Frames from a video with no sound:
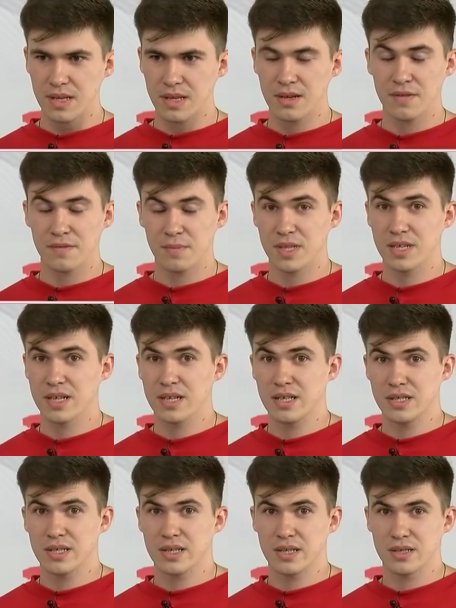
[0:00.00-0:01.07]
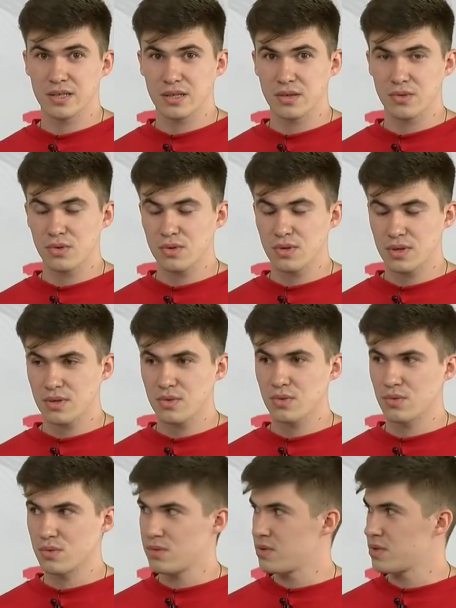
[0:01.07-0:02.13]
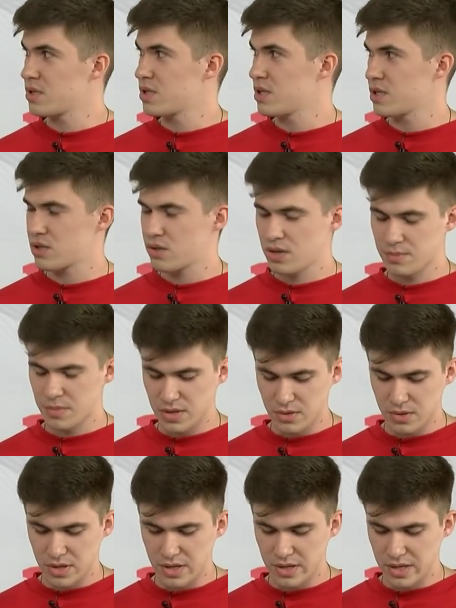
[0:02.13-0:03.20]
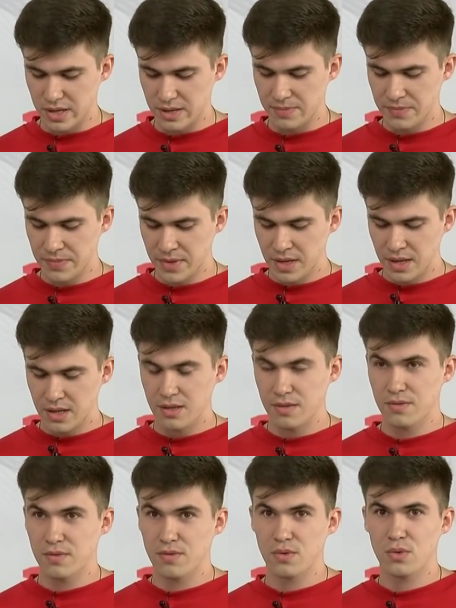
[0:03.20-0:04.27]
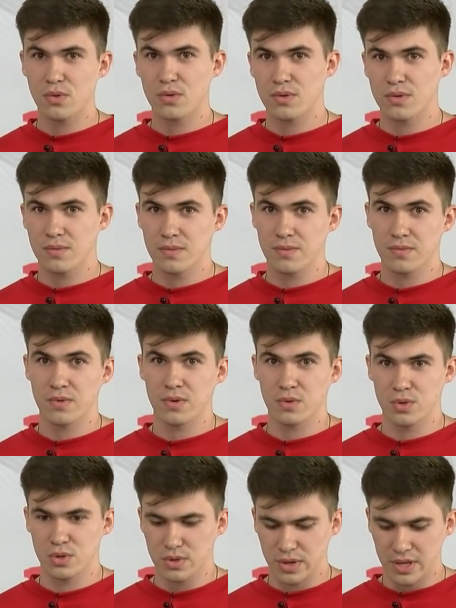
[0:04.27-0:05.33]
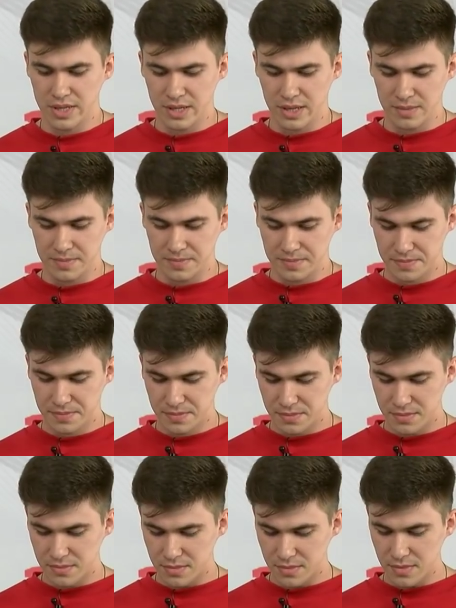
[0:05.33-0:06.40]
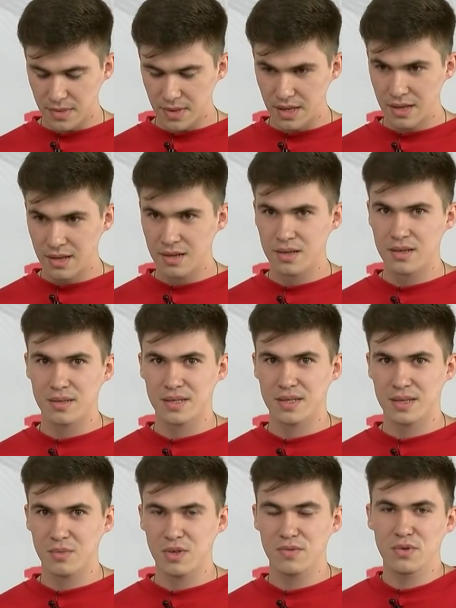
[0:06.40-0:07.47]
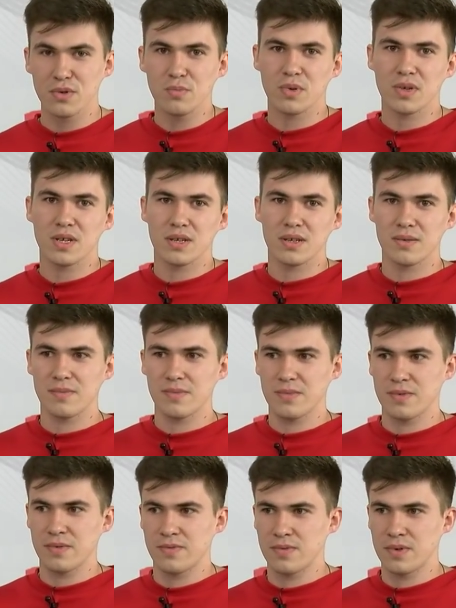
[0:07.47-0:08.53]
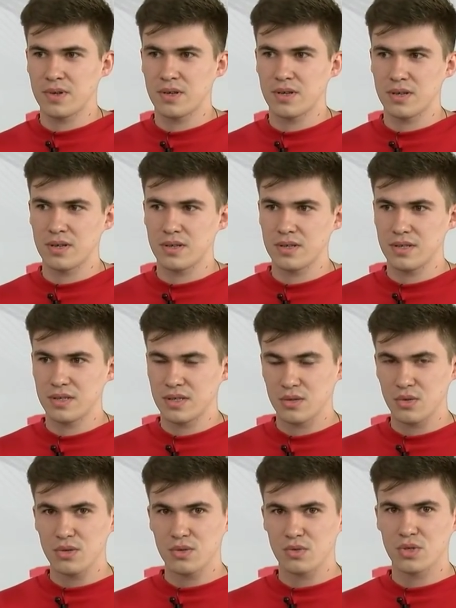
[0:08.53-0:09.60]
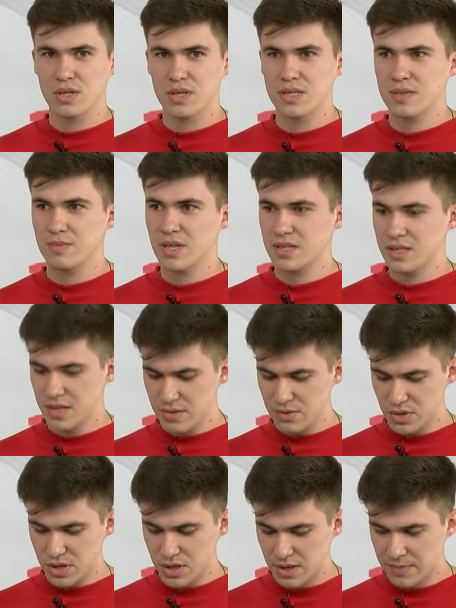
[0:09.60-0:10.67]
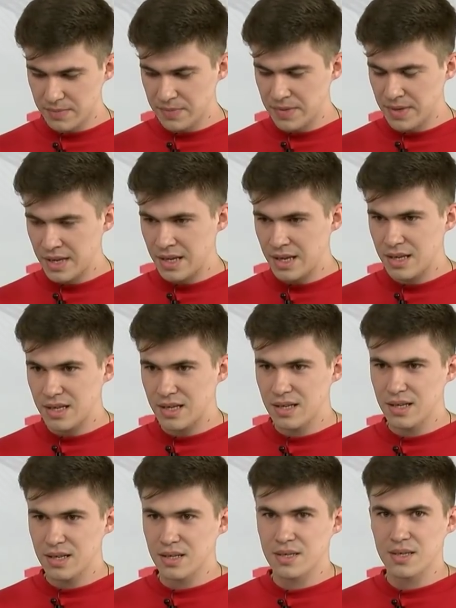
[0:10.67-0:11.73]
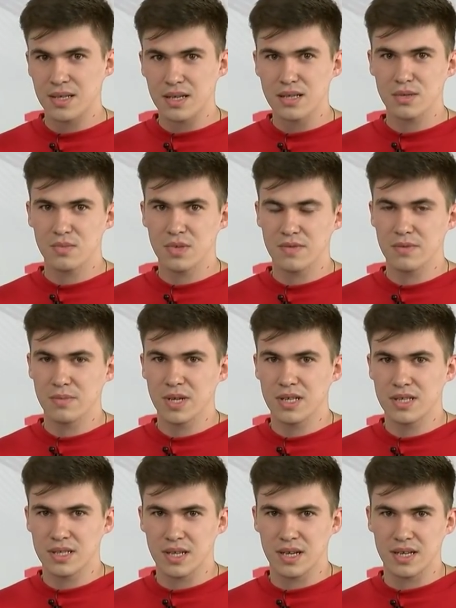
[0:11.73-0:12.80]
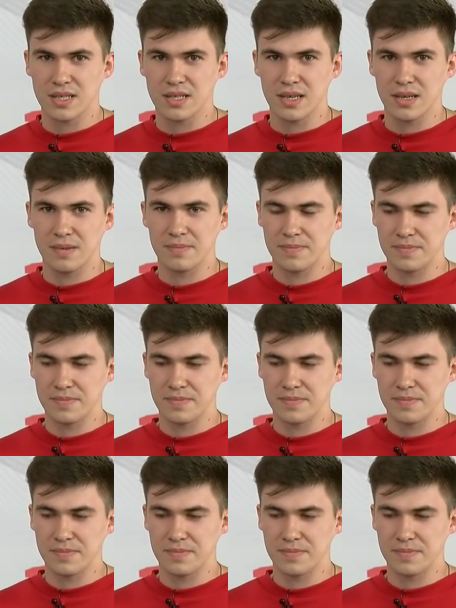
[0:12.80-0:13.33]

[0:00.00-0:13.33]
э, в педагогический институт. Ну, он сейчас школа педагогики ДВФУ в Уссурийске. Э, со мной в группе в институте училось 17 девушек, и сразу меня выбрали старостой.